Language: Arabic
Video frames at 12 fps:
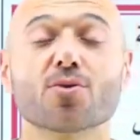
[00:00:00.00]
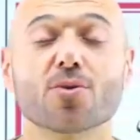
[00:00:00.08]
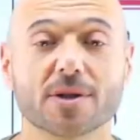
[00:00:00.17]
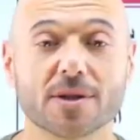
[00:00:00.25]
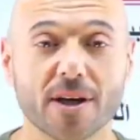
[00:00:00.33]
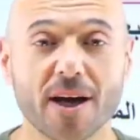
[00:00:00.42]

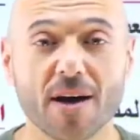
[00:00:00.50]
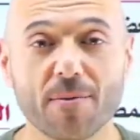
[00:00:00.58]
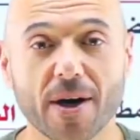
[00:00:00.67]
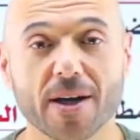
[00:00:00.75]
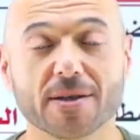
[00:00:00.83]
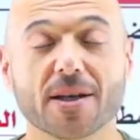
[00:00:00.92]
والسلام
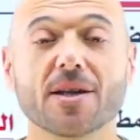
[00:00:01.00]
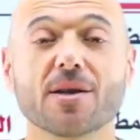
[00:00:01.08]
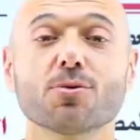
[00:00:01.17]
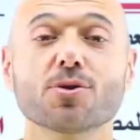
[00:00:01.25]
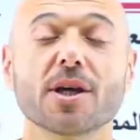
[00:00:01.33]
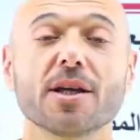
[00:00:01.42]
على سيد
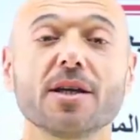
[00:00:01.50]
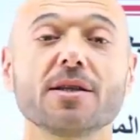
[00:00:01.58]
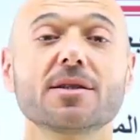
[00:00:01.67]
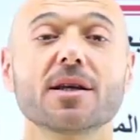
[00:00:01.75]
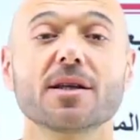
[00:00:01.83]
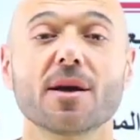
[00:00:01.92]
المرسلين
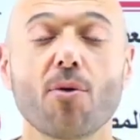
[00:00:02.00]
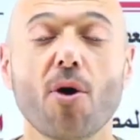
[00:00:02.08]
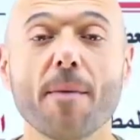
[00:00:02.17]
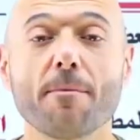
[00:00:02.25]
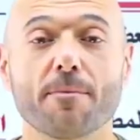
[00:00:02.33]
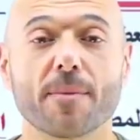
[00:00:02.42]
سيدنا
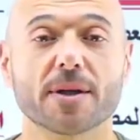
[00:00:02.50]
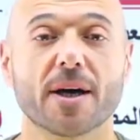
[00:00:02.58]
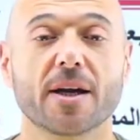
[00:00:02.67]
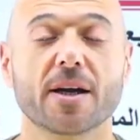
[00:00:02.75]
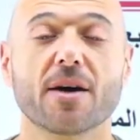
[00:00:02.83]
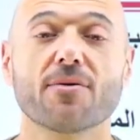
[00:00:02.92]
محمد
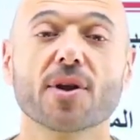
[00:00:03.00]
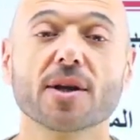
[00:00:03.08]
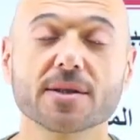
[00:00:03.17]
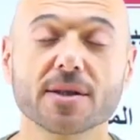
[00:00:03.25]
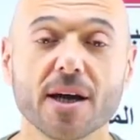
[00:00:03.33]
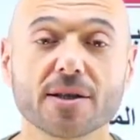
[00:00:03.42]
عليه أفضل
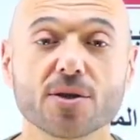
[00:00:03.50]
الصلاة